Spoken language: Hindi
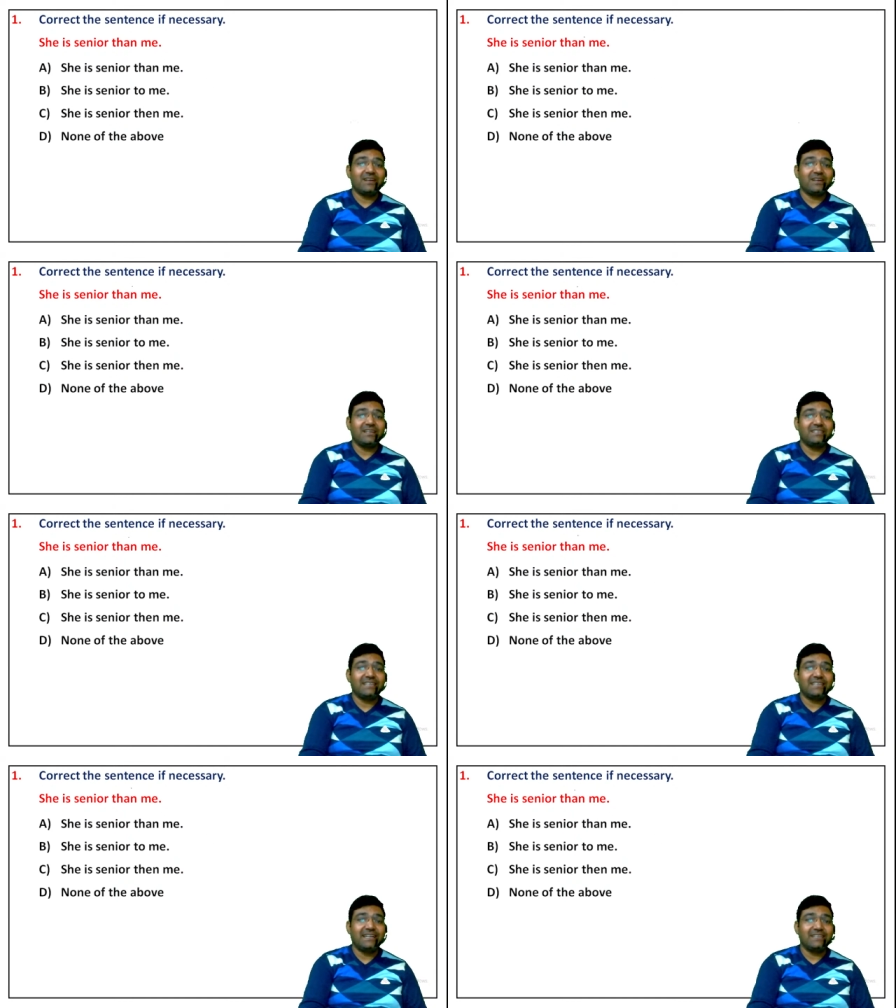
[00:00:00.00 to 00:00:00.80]
अगर इस
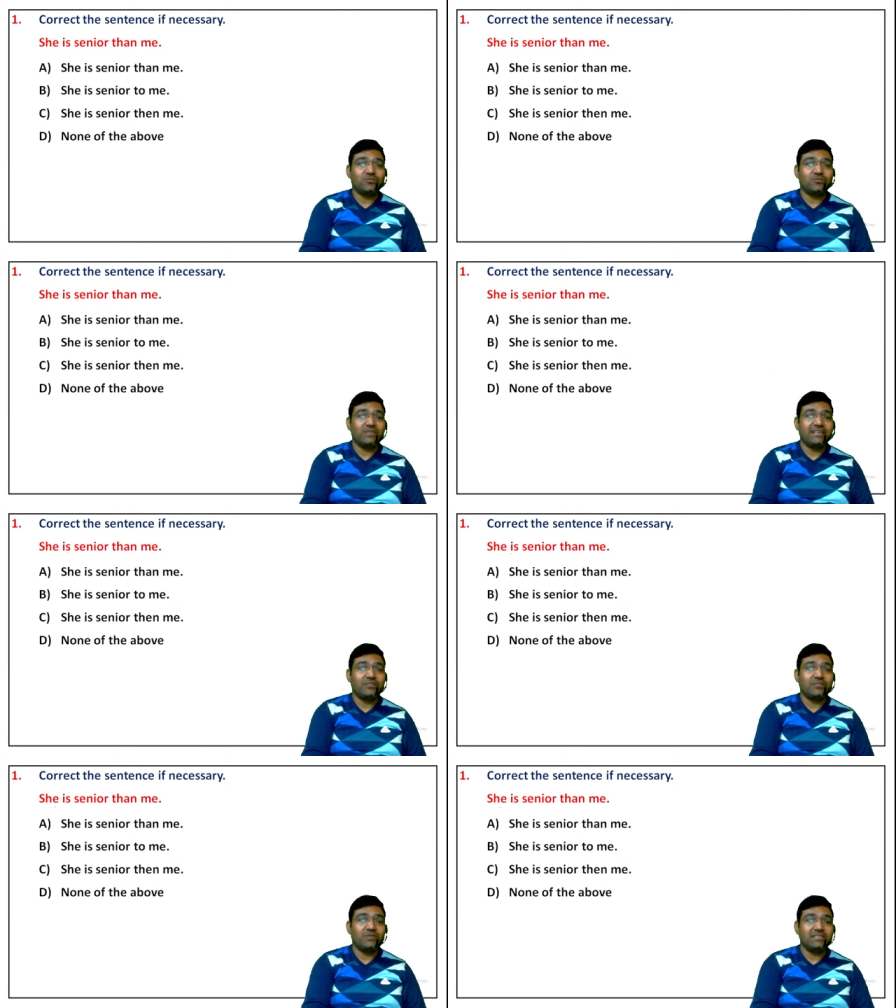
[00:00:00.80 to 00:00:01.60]
सेंटेंस को देखें
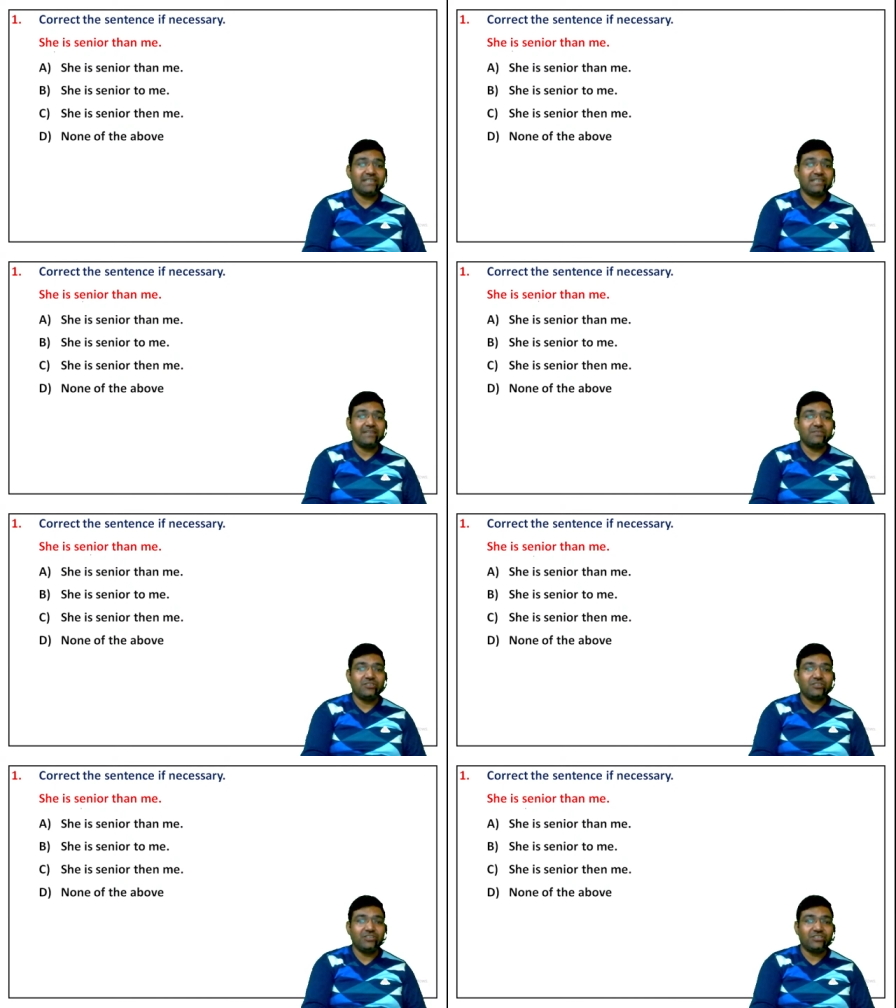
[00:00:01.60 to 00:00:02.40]
तो इस सेंटेंस
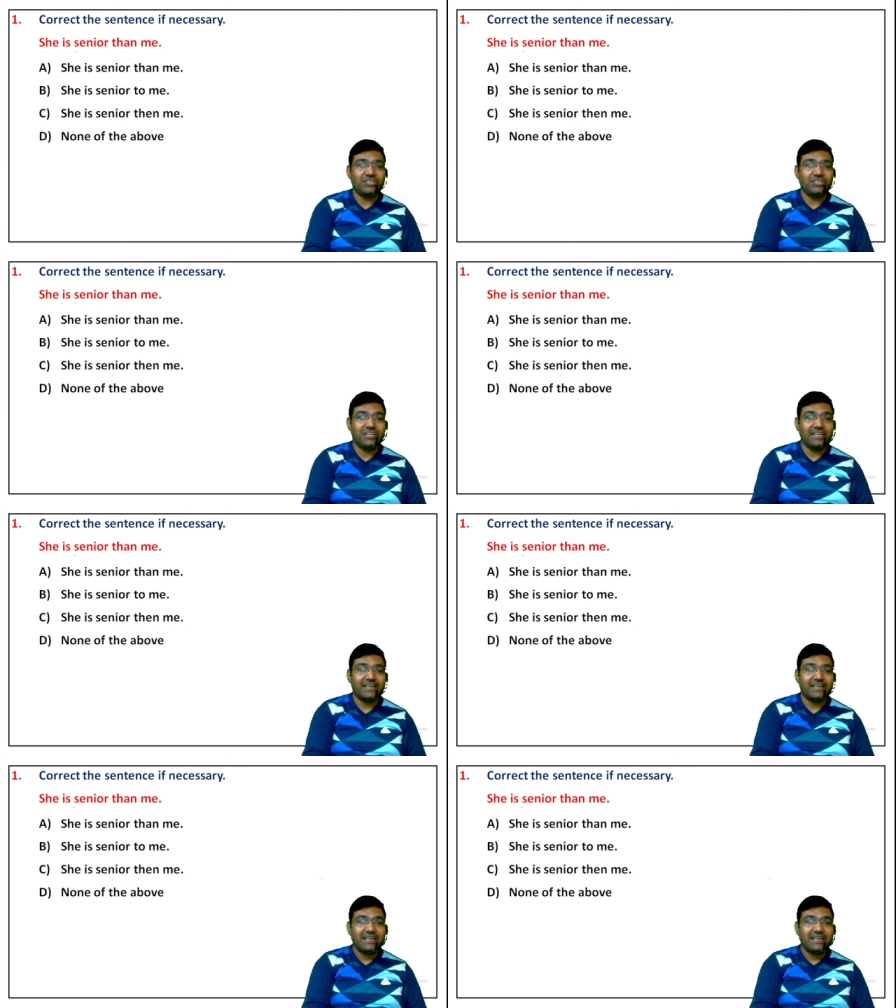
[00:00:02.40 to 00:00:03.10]
शी सीनियर